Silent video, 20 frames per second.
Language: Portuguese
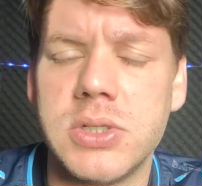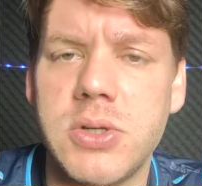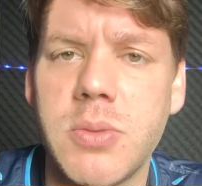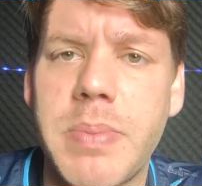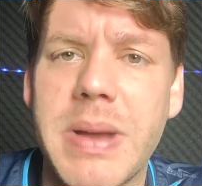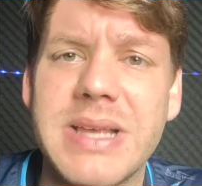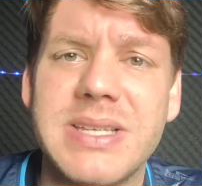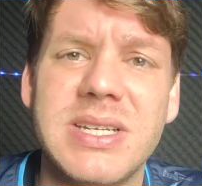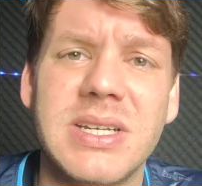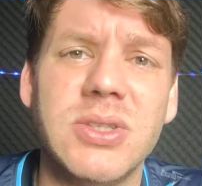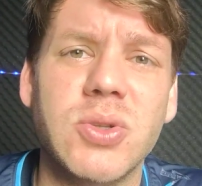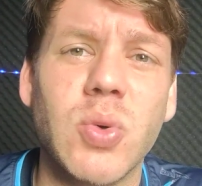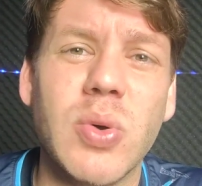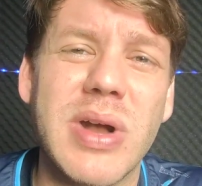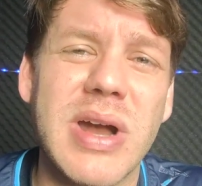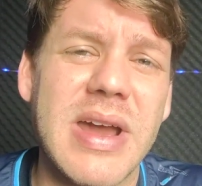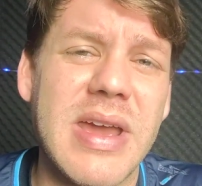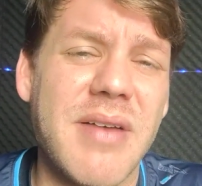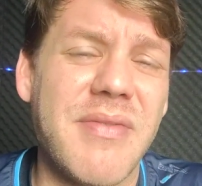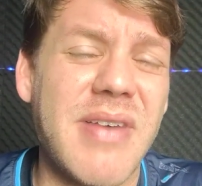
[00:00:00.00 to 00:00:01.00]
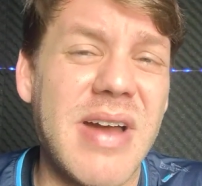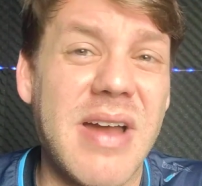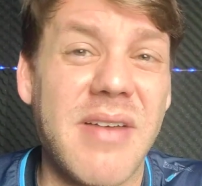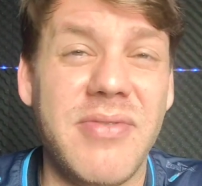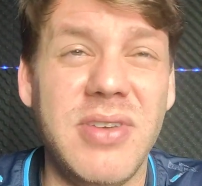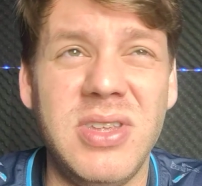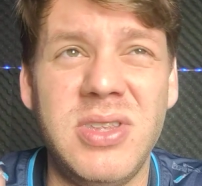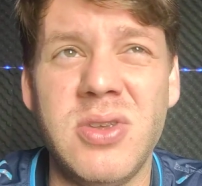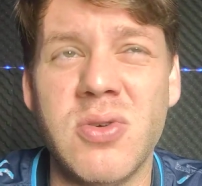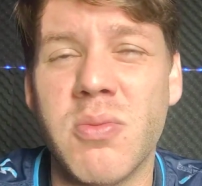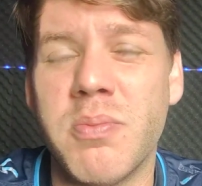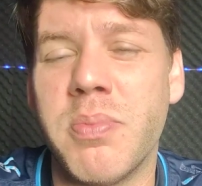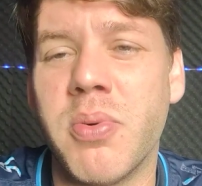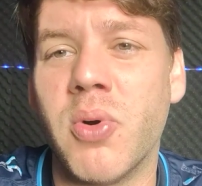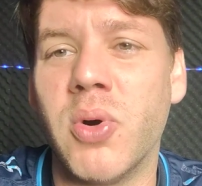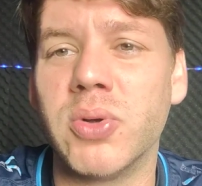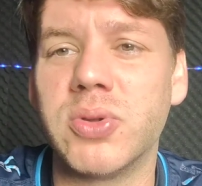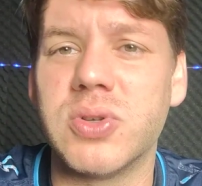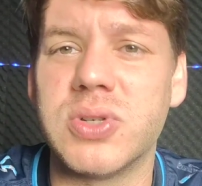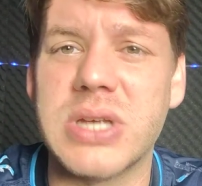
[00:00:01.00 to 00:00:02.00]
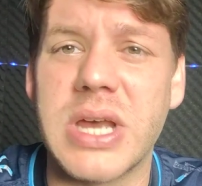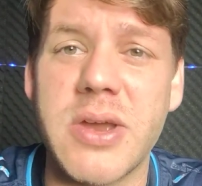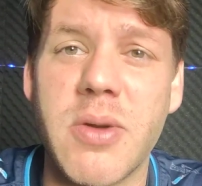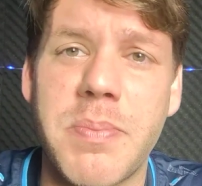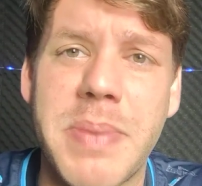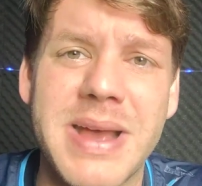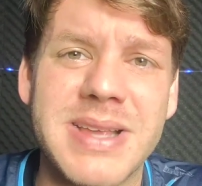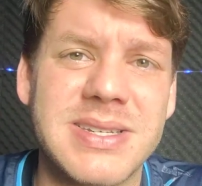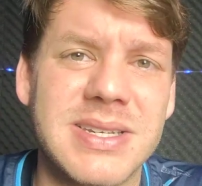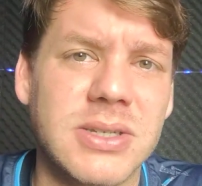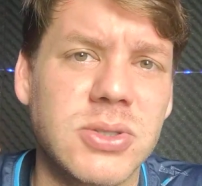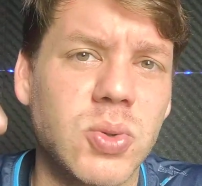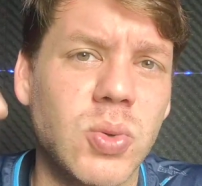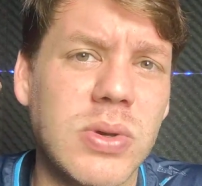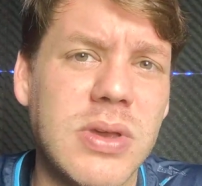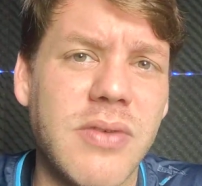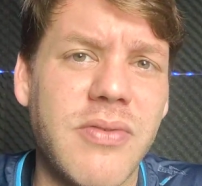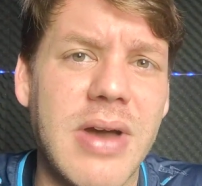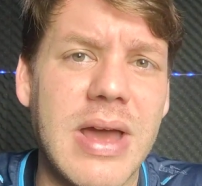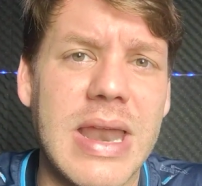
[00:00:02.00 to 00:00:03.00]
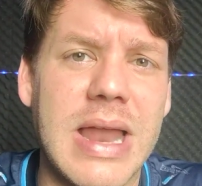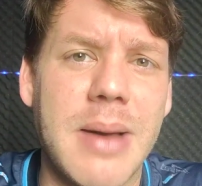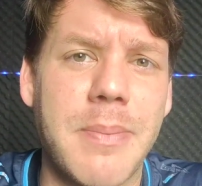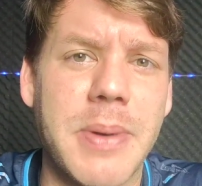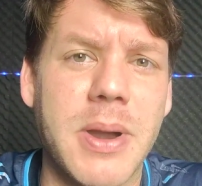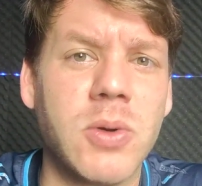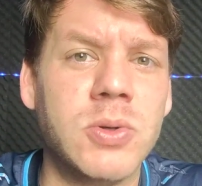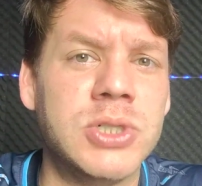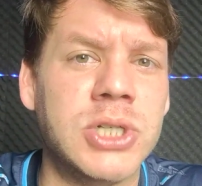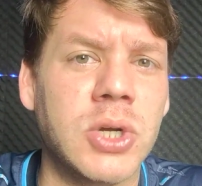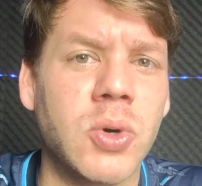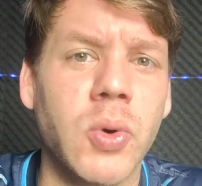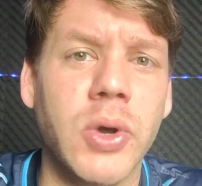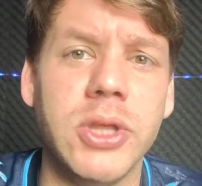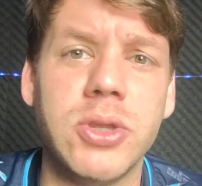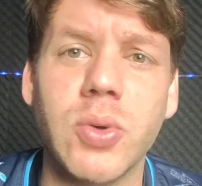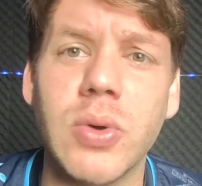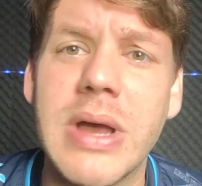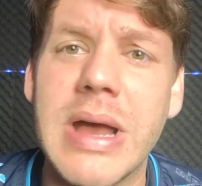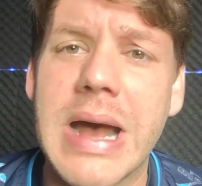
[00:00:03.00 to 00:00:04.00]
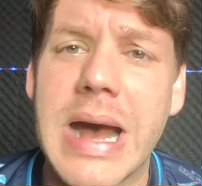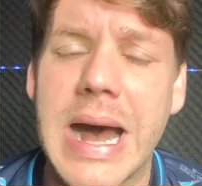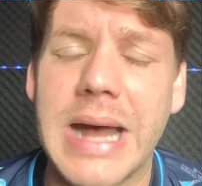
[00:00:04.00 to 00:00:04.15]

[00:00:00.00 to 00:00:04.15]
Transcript: Se o Paysandu ganha, vai a 21 pontos, aí o Paysandu que vai lá para o G8,